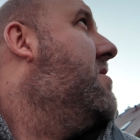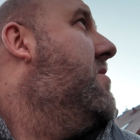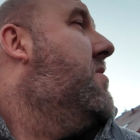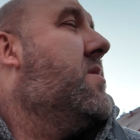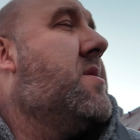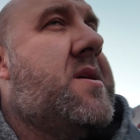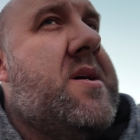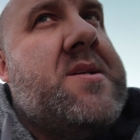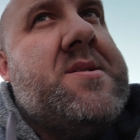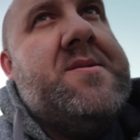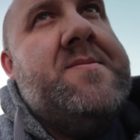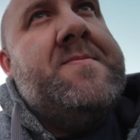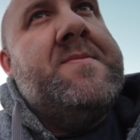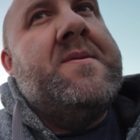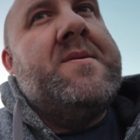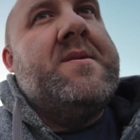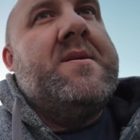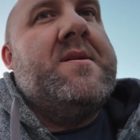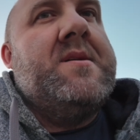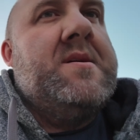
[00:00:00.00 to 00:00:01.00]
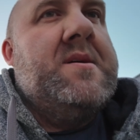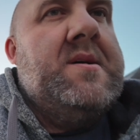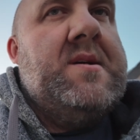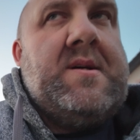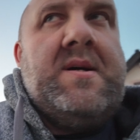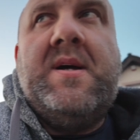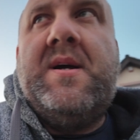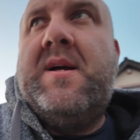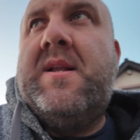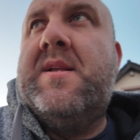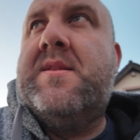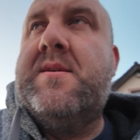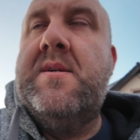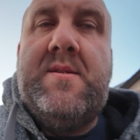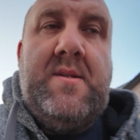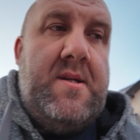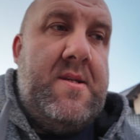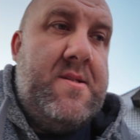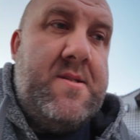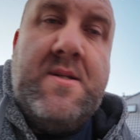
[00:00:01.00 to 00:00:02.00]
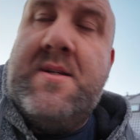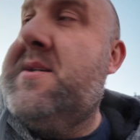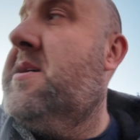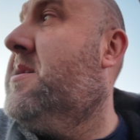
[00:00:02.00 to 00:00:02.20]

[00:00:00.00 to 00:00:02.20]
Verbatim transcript: Kurde, zimno, no, ale to nic.